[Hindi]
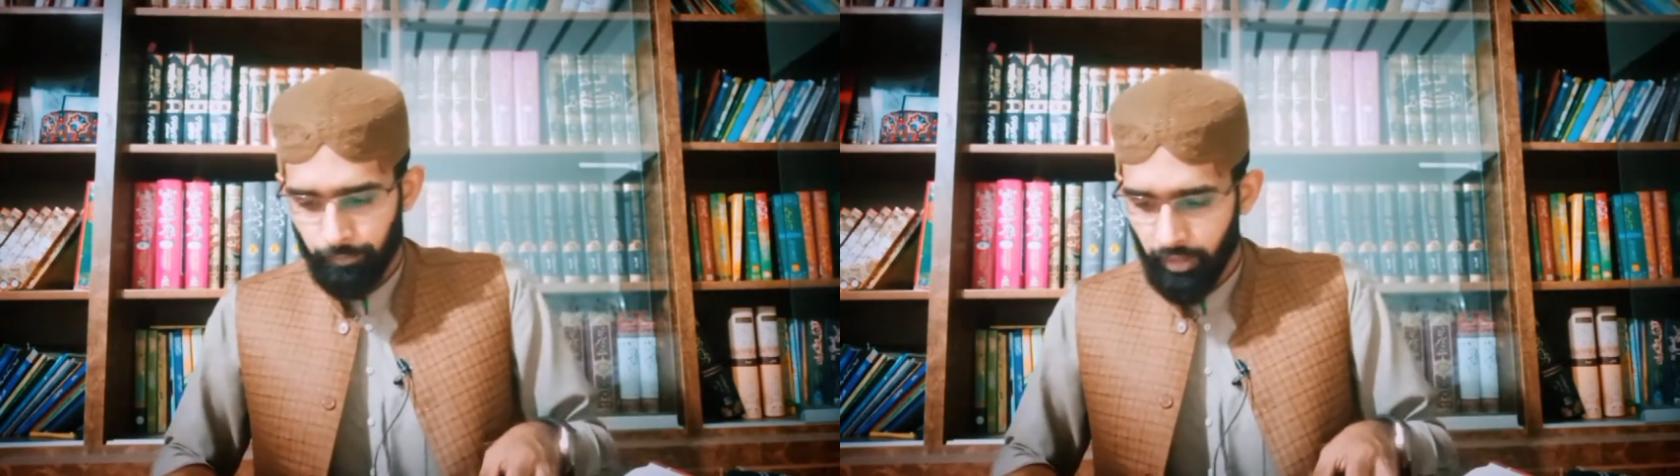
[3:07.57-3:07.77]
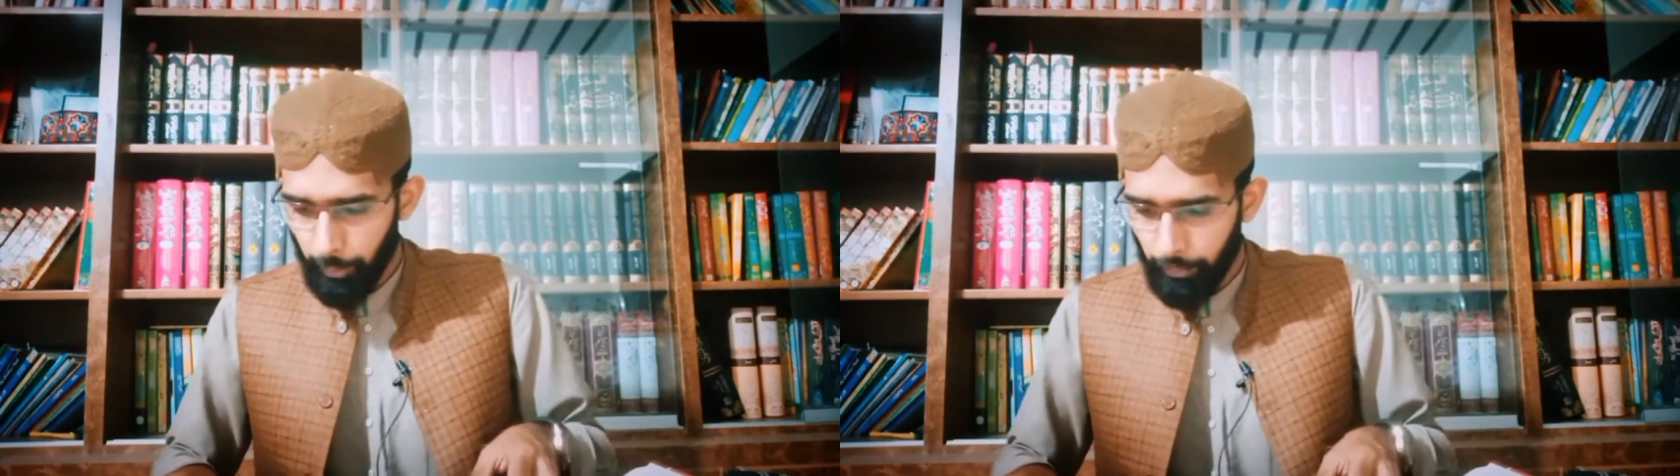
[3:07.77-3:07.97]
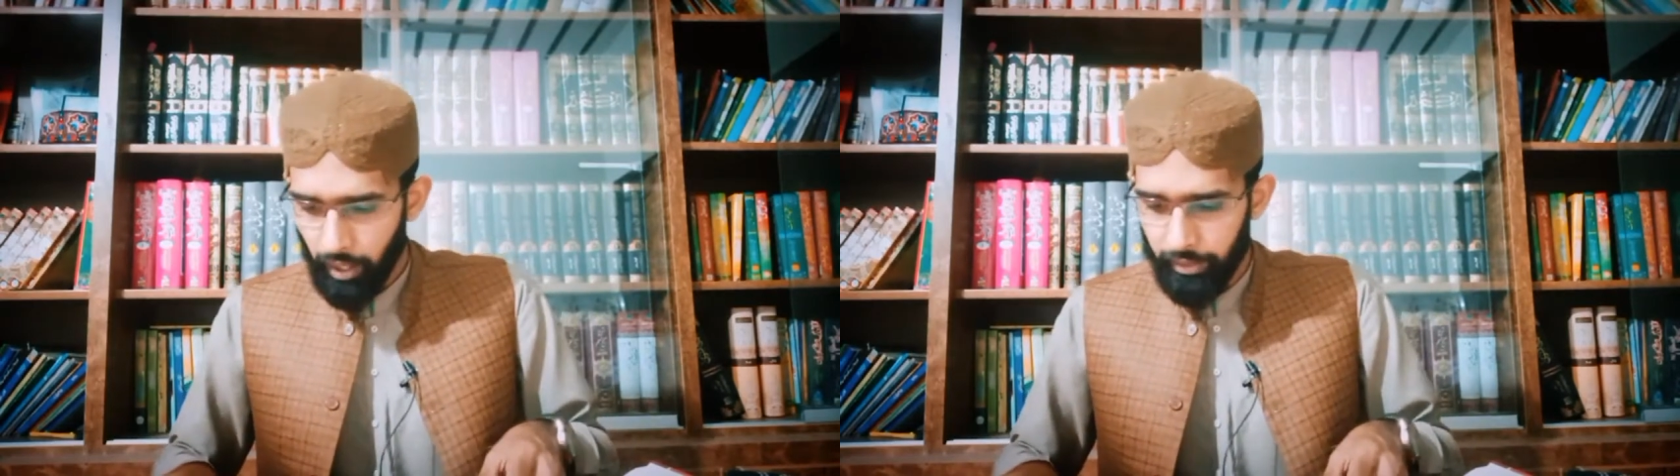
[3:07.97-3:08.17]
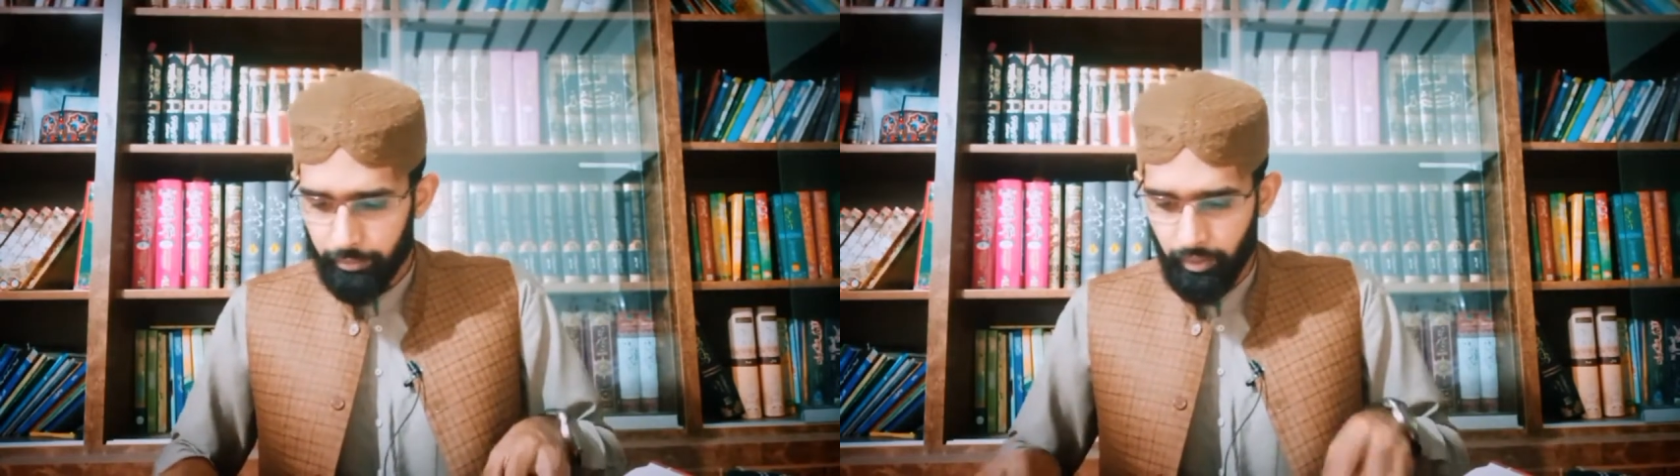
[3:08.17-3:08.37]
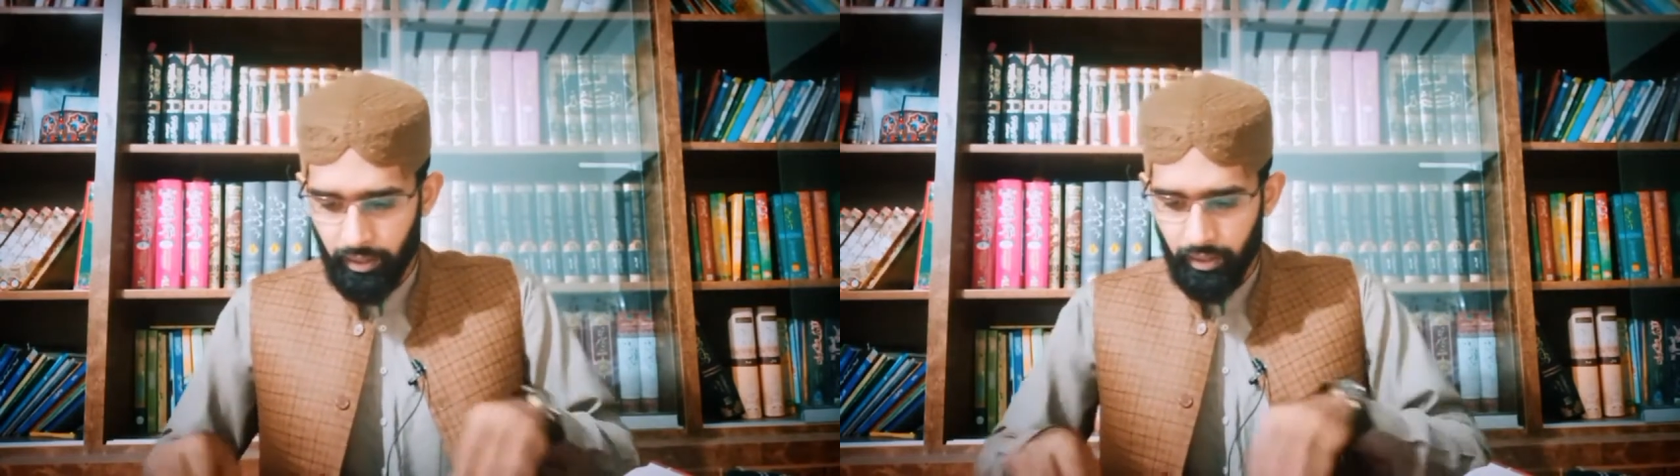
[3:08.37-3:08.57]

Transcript: के बाद मैं